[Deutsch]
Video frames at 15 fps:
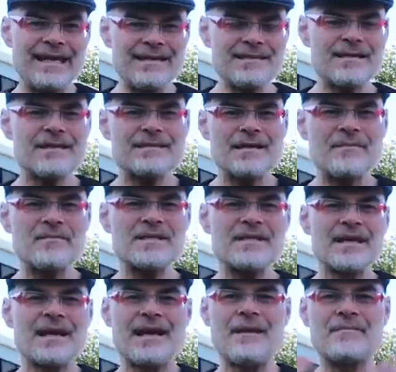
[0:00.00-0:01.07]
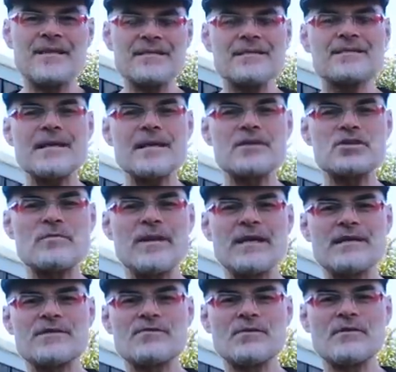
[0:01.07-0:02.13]
Insgesamt haben diese Sachen schon mal
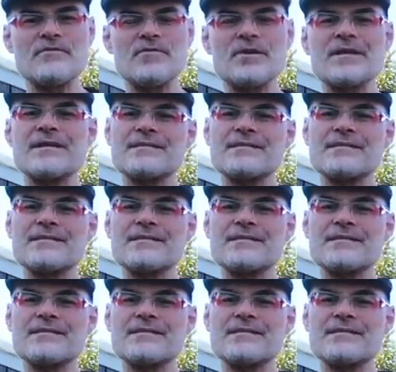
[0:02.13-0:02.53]
dazu geführt,